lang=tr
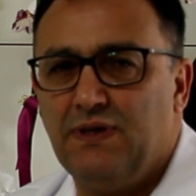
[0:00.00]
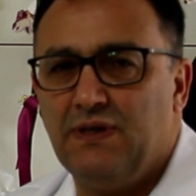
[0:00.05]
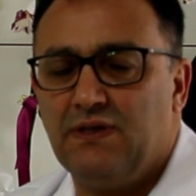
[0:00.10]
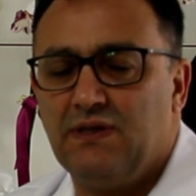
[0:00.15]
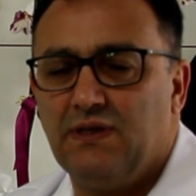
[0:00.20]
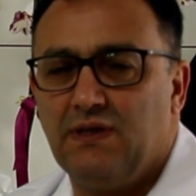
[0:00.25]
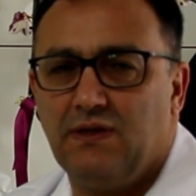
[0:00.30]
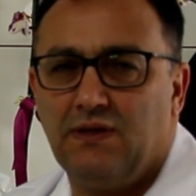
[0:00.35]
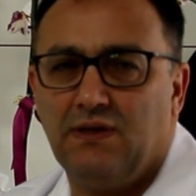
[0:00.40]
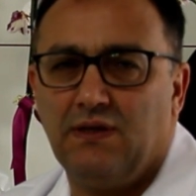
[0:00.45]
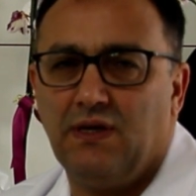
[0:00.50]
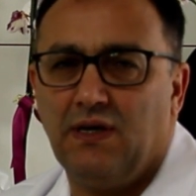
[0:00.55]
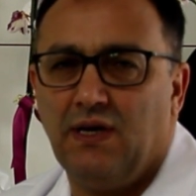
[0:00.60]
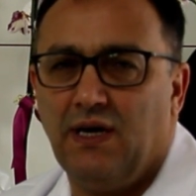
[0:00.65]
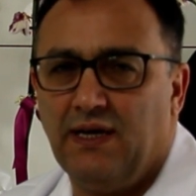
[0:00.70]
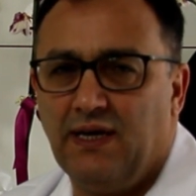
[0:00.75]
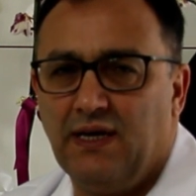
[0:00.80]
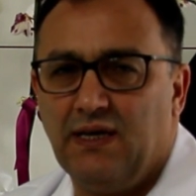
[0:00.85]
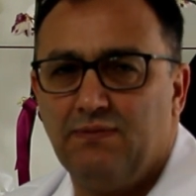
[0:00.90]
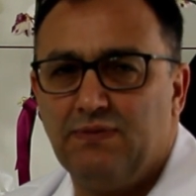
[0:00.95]
bir e,
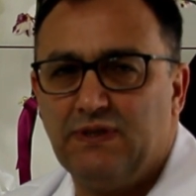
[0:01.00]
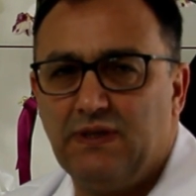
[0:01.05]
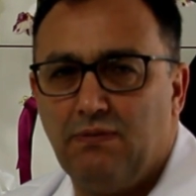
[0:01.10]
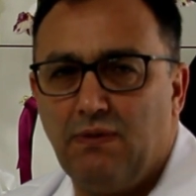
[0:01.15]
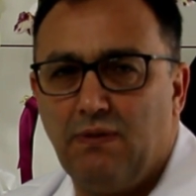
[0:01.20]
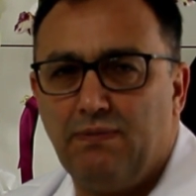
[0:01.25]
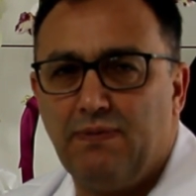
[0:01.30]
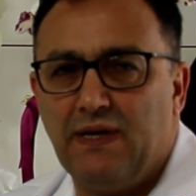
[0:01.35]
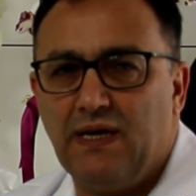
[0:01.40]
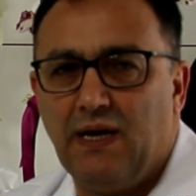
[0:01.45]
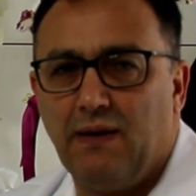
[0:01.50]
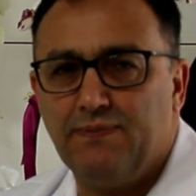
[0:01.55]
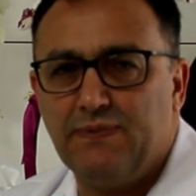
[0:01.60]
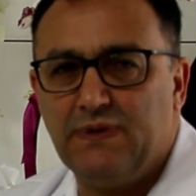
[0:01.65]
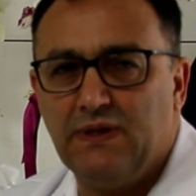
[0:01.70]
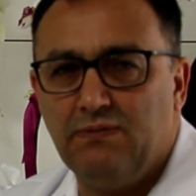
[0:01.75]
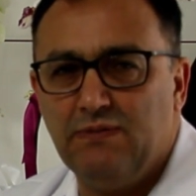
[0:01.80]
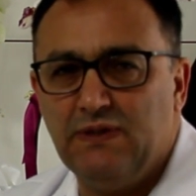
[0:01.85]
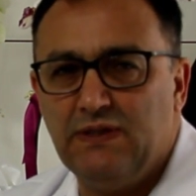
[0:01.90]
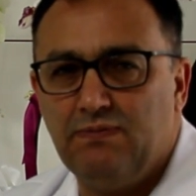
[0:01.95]
herhangi bir sebeple
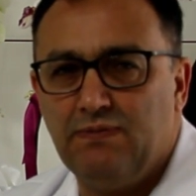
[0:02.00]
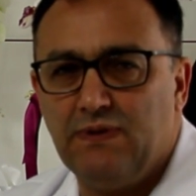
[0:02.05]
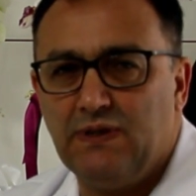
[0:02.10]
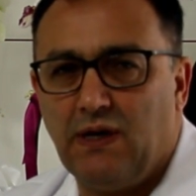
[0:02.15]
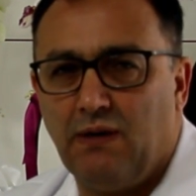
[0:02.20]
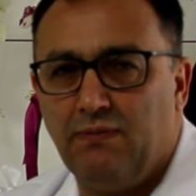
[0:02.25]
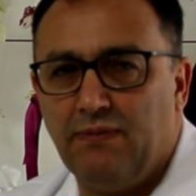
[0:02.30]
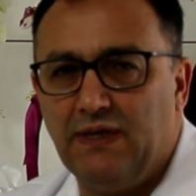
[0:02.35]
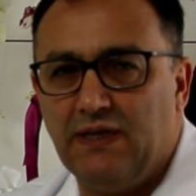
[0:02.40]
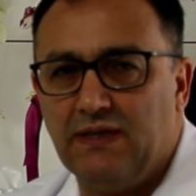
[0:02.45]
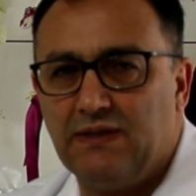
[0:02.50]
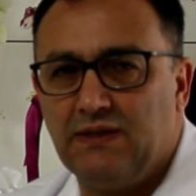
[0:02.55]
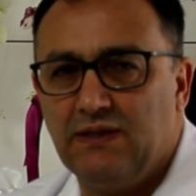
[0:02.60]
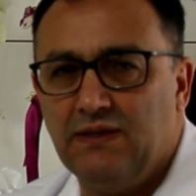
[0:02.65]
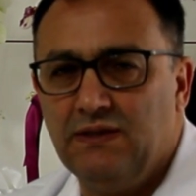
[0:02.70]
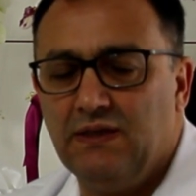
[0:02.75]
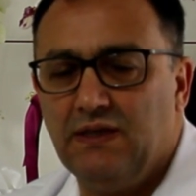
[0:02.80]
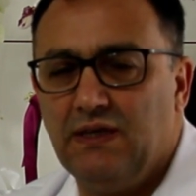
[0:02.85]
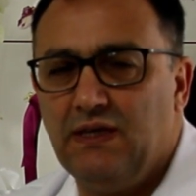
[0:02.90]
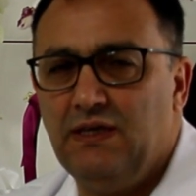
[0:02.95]
yaptığımız bir
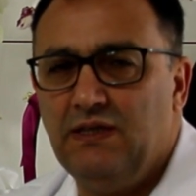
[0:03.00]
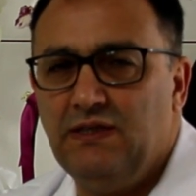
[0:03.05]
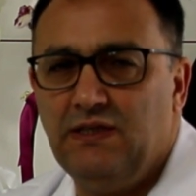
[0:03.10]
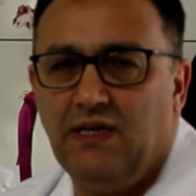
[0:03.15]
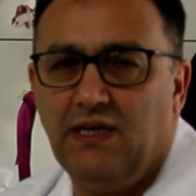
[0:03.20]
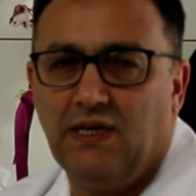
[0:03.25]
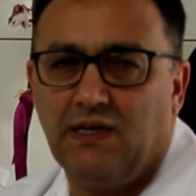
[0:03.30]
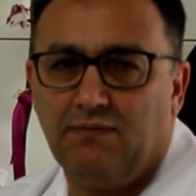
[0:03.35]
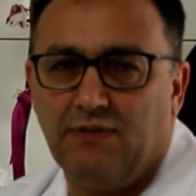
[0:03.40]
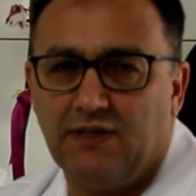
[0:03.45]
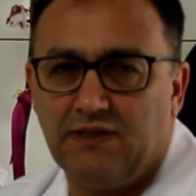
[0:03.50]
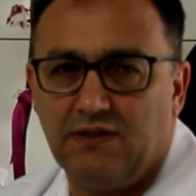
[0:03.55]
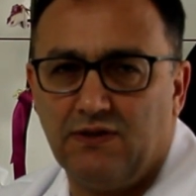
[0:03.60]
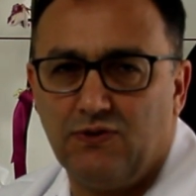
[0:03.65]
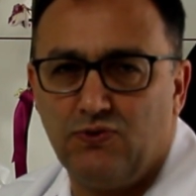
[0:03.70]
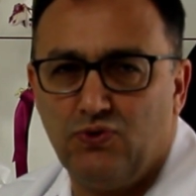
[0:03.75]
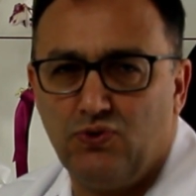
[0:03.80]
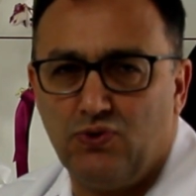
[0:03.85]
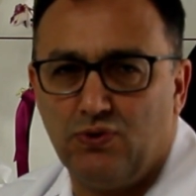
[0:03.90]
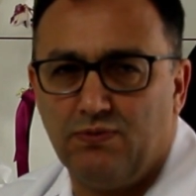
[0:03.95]
ameliyatın işe
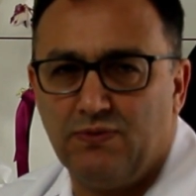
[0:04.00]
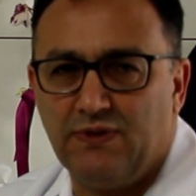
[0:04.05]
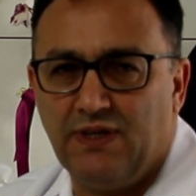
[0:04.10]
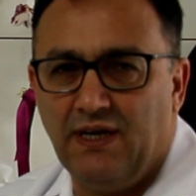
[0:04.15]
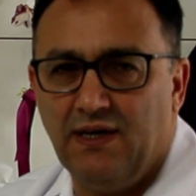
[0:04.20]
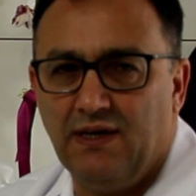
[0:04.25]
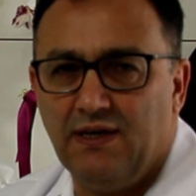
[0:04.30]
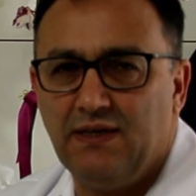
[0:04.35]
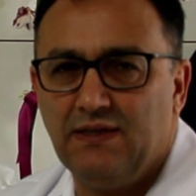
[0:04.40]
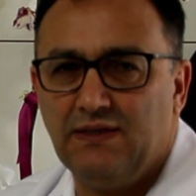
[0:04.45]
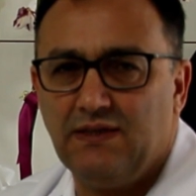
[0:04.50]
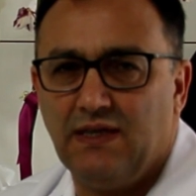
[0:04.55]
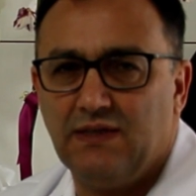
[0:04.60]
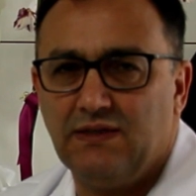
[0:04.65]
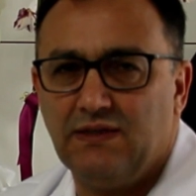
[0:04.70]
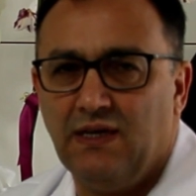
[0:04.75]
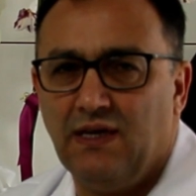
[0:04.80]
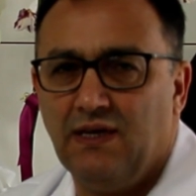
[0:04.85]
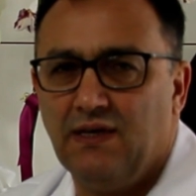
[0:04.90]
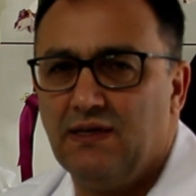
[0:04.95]
yaramadığı durumda
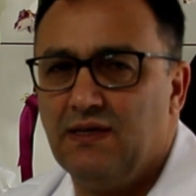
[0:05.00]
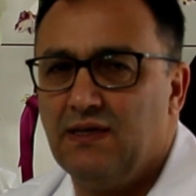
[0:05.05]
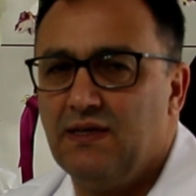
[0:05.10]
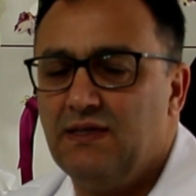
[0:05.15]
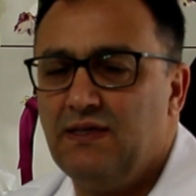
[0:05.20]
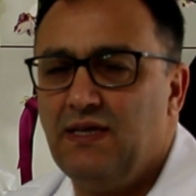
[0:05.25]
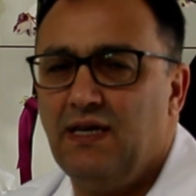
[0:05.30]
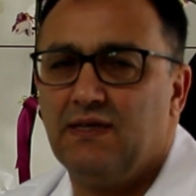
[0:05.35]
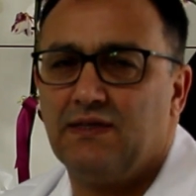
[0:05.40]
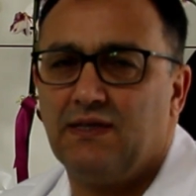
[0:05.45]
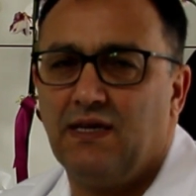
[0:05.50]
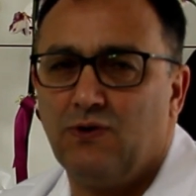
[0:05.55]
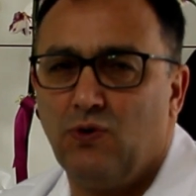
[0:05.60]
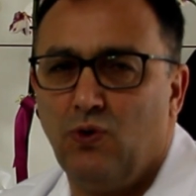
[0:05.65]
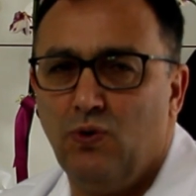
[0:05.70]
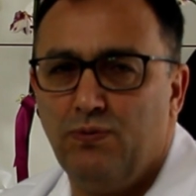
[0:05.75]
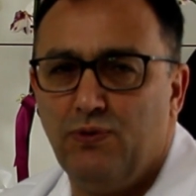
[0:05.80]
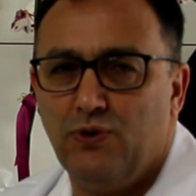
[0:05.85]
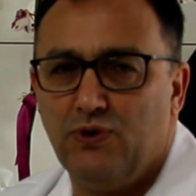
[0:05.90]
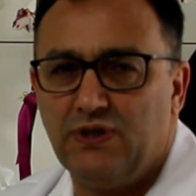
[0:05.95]
kısaca e, tekrar
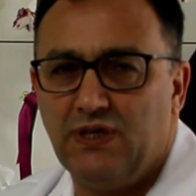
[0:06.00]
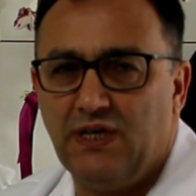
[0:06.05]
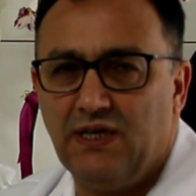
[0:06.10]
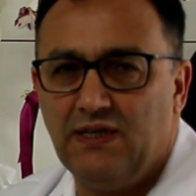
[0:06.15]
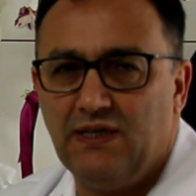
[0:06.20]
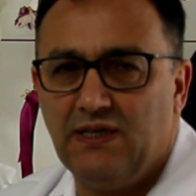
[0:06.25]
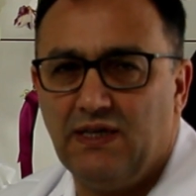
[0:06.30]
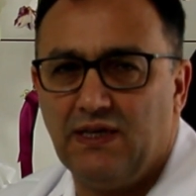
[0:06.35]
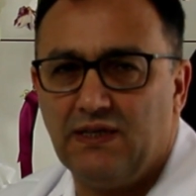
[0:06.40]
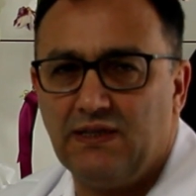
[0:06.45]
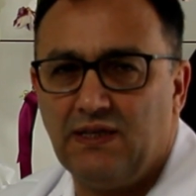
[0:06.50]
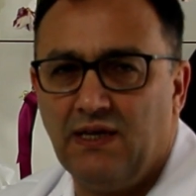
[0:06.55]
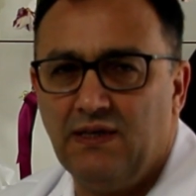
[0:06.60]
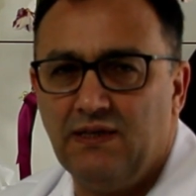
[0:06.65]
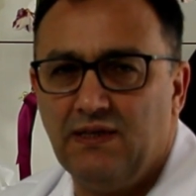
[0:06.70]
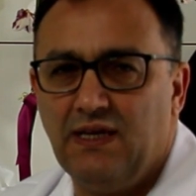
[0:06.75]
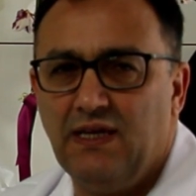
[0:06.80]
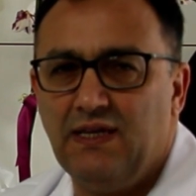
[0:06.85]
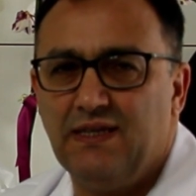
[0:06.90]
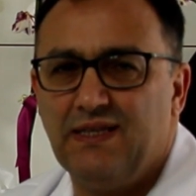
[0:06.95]
o bölgeye
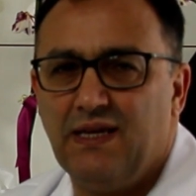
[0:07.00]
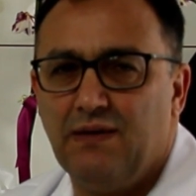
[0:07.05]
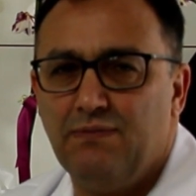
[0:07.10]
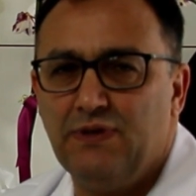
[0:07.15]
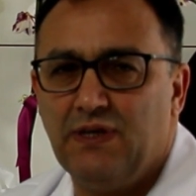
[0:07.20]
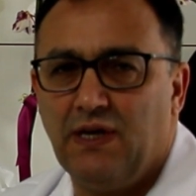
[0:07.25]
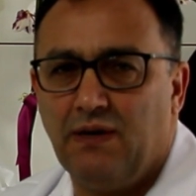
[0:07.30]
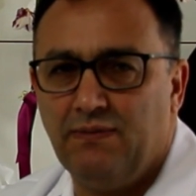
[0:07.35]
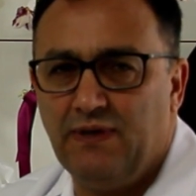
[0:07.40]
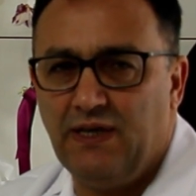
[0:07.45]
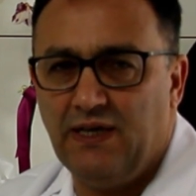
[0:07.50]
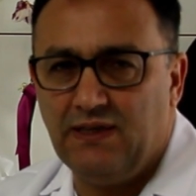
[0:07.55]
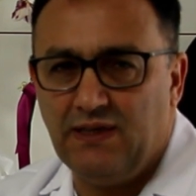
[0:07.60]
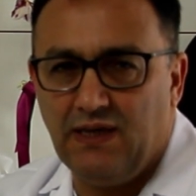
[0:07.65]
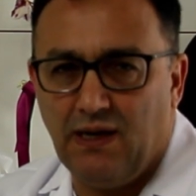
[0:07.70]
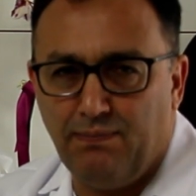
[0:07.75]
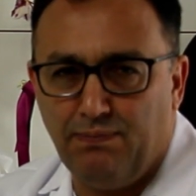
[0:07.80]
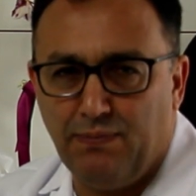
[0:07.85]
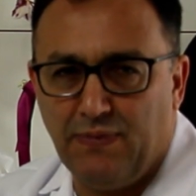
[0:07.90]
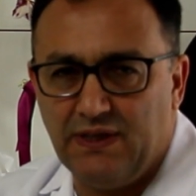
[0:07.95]
girerekten yeniden bir
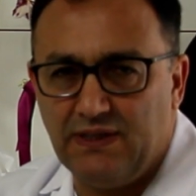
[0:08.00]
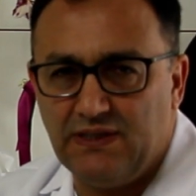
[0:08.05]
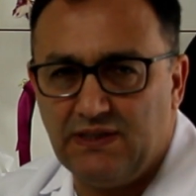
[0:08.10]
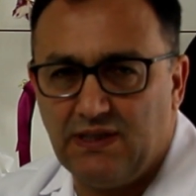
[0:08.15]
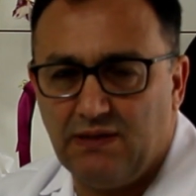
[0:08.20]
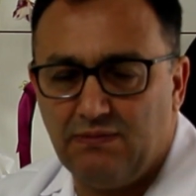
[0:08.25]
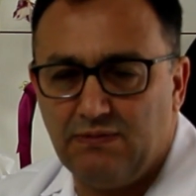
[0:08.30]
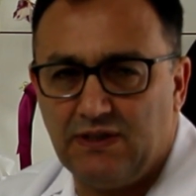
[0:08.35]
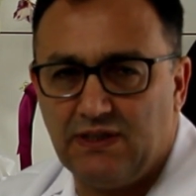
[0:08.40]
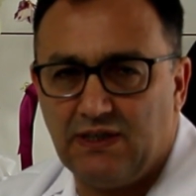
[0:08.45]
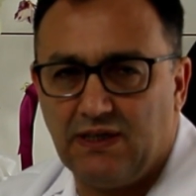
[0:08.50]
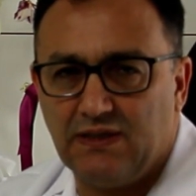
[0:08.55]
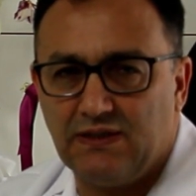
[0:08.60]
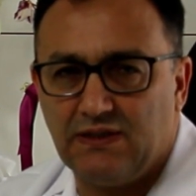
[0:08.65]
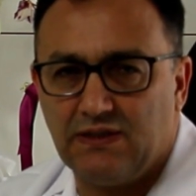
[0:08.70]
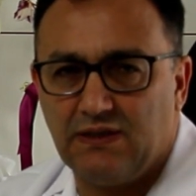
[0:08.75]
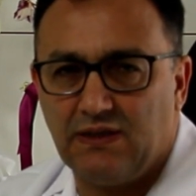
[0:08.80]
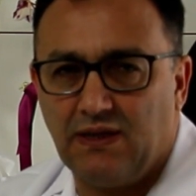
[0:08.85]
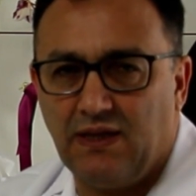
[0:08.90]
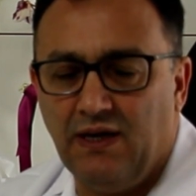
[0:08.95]
ameliyat yapma işlemidir
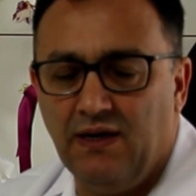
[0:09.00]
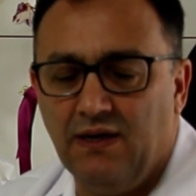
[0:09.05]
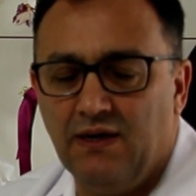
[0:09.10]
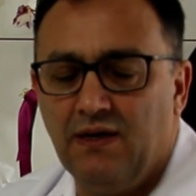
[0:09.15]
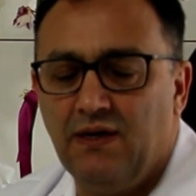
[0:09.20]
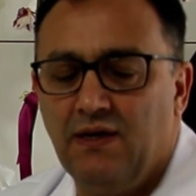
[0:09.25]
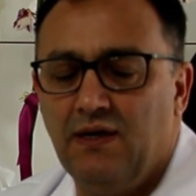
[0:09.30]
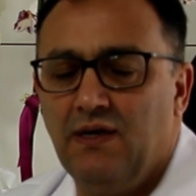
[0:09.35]
aslında.